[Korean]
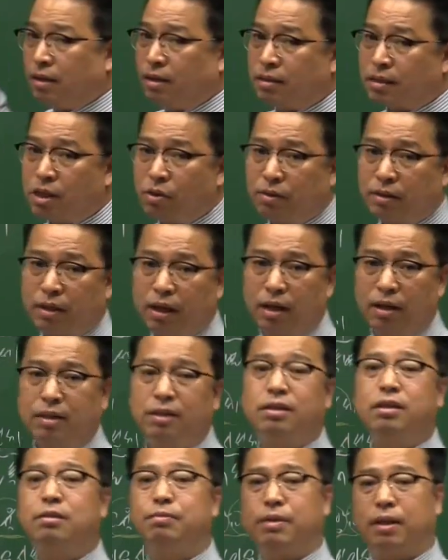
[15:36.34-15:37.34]
사용한다.
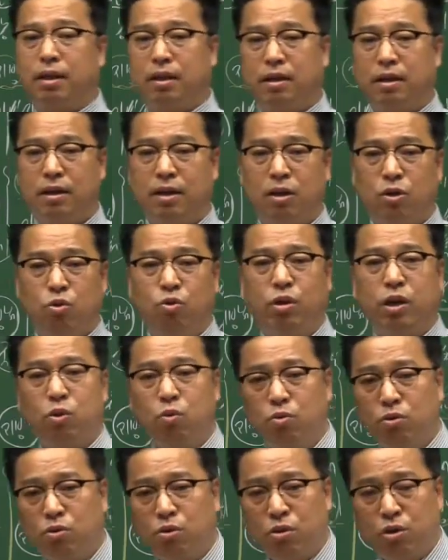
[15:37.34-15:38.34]
그 뜻입니다. 이렇게
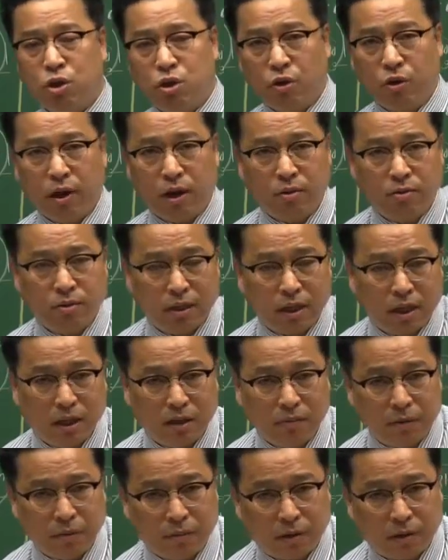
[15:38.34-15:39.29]
용도를 정해놓은 세금을